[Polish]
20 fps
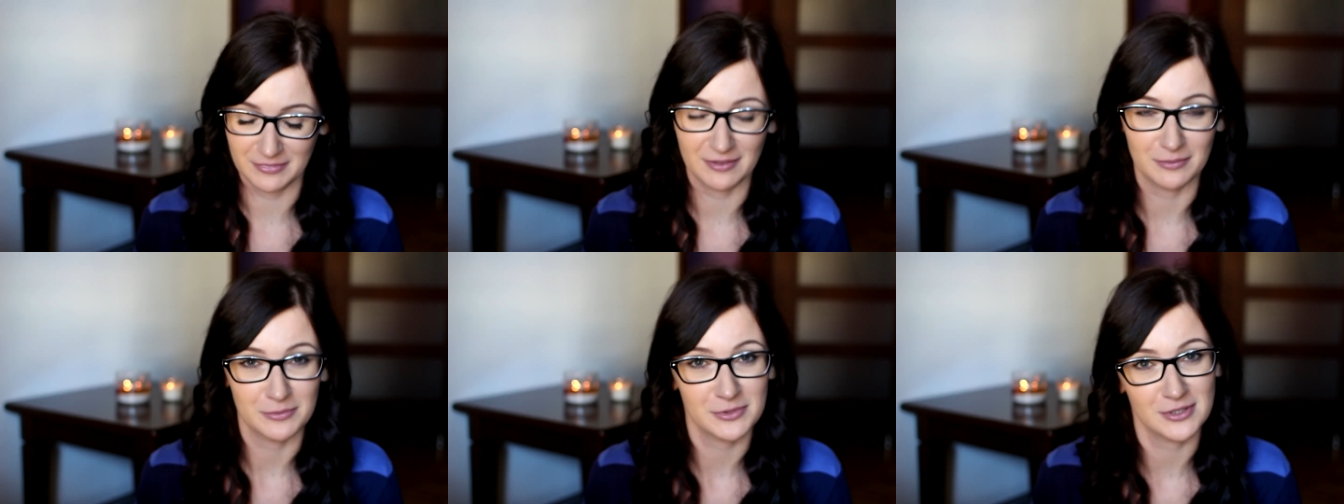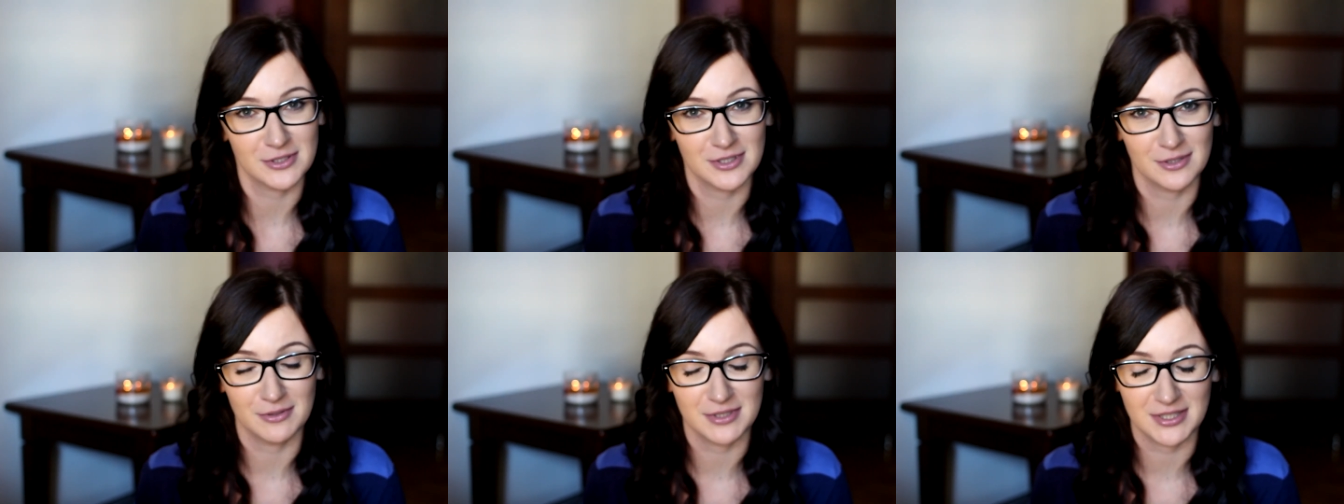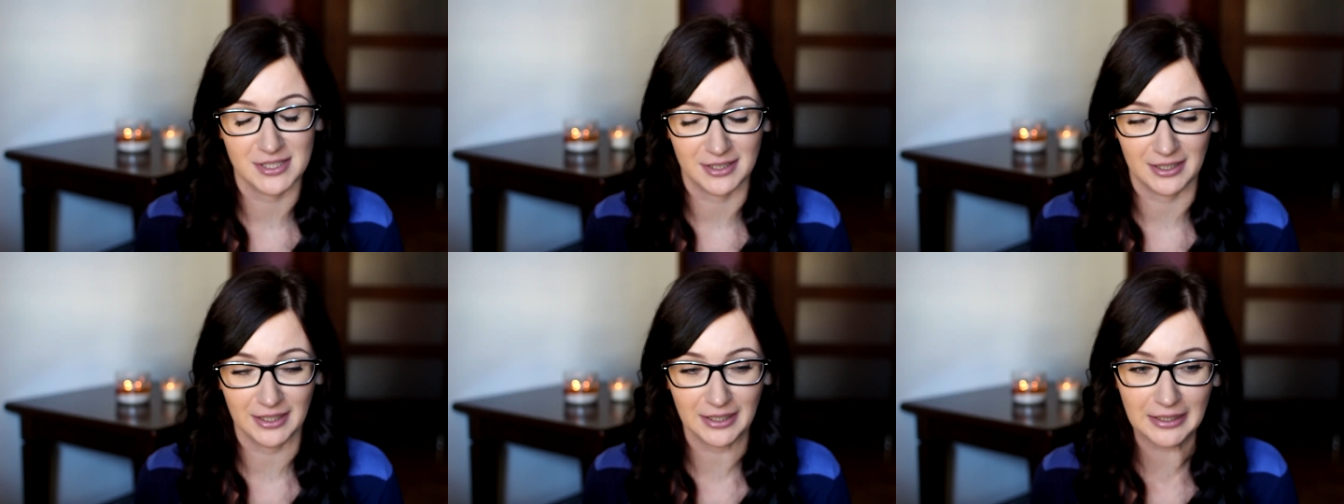nie wiem, coś z nią
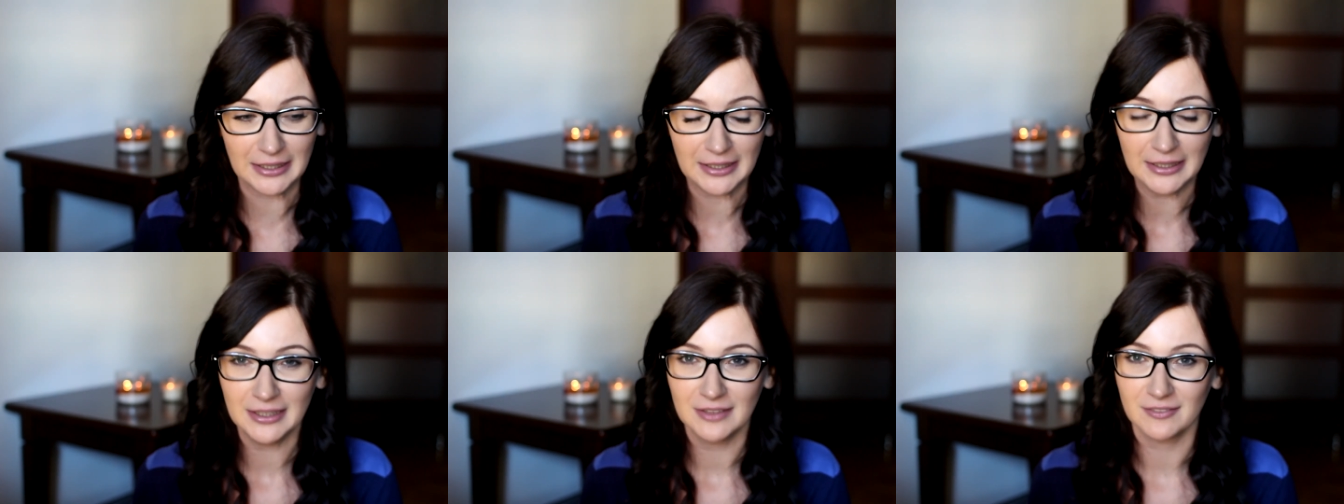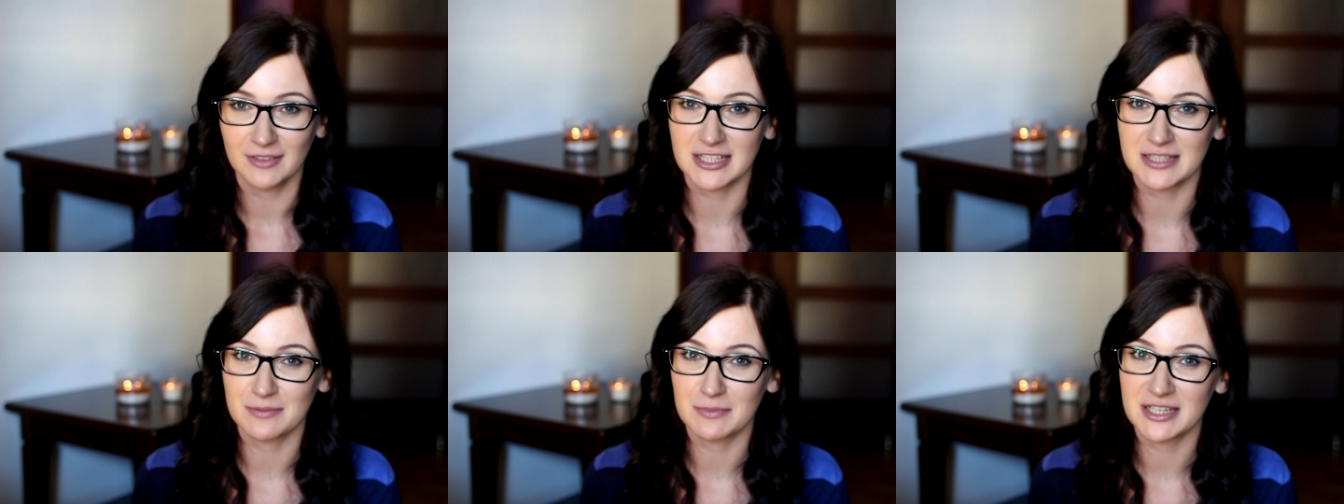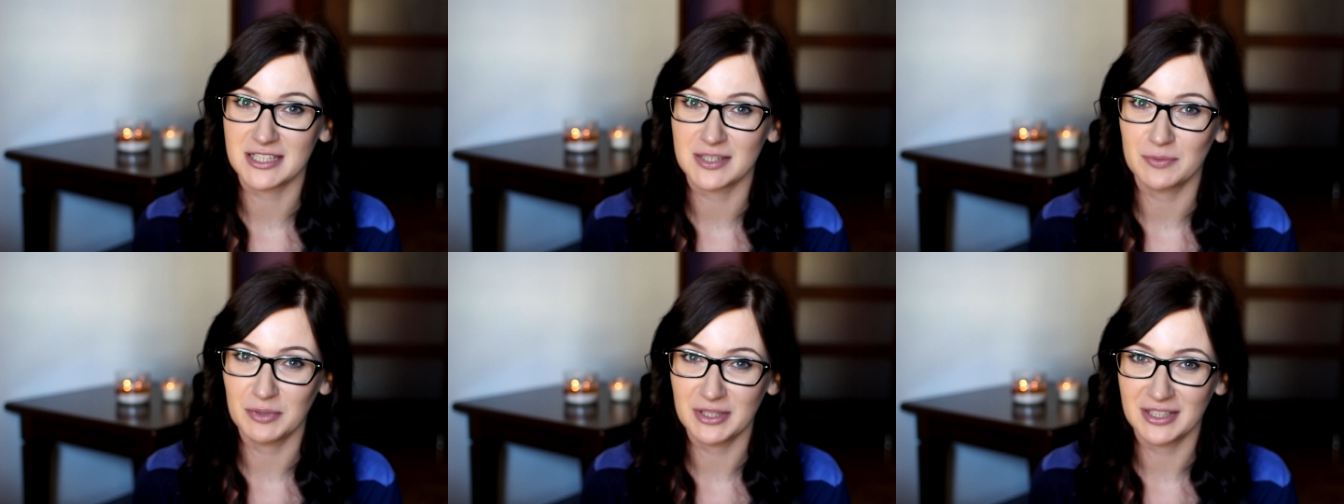jest nie tak. W każdym
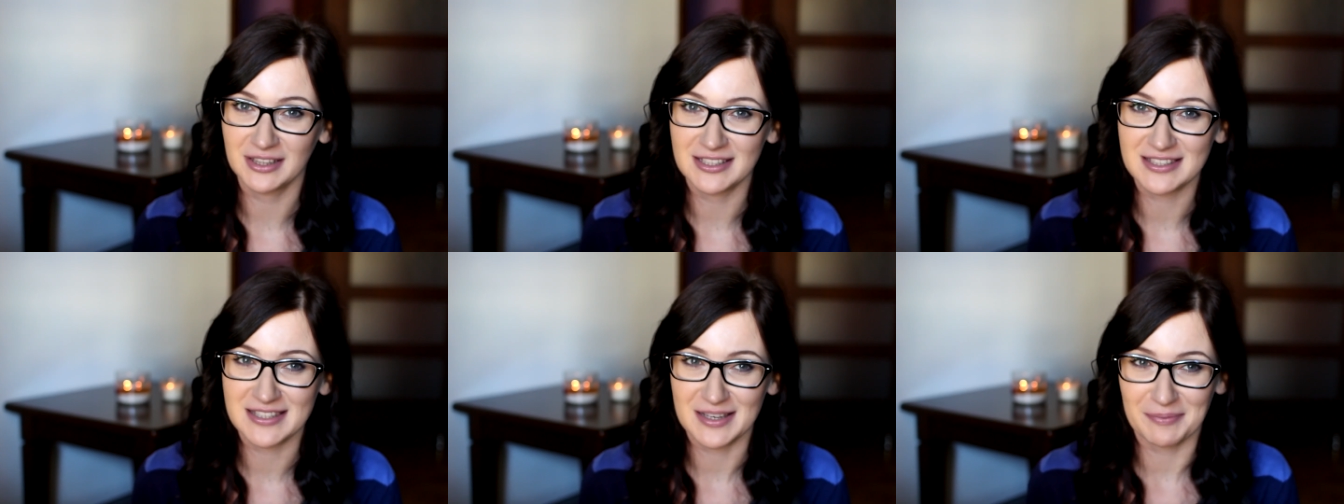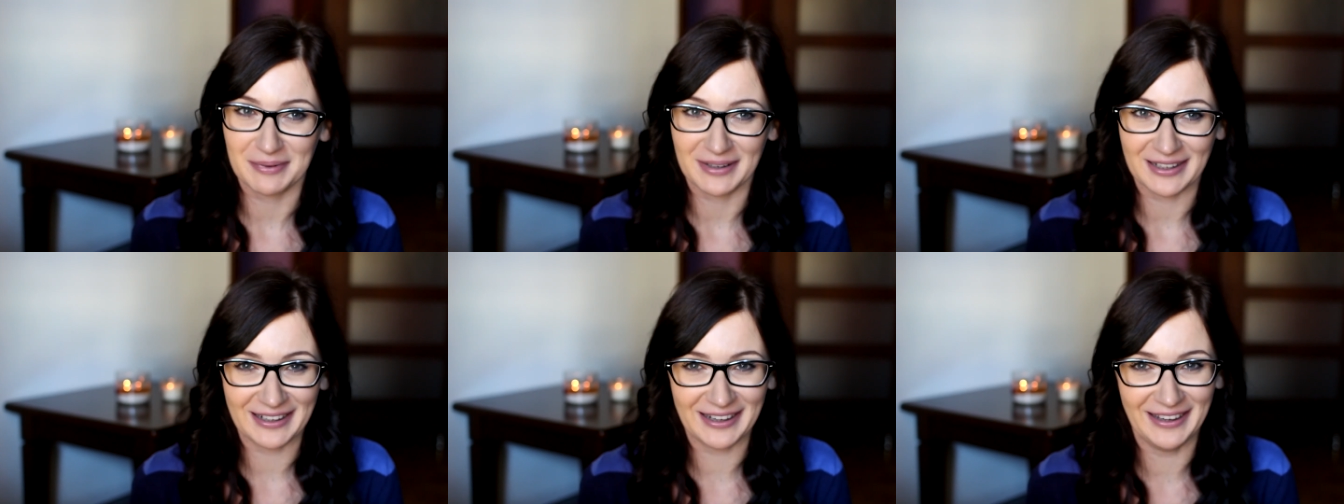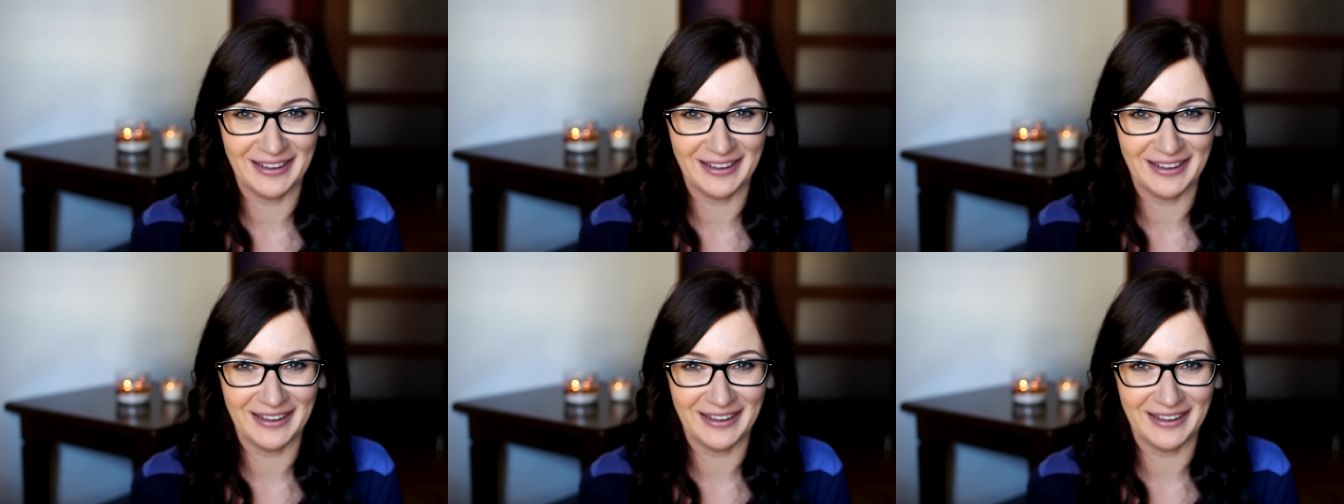razie piękny zapach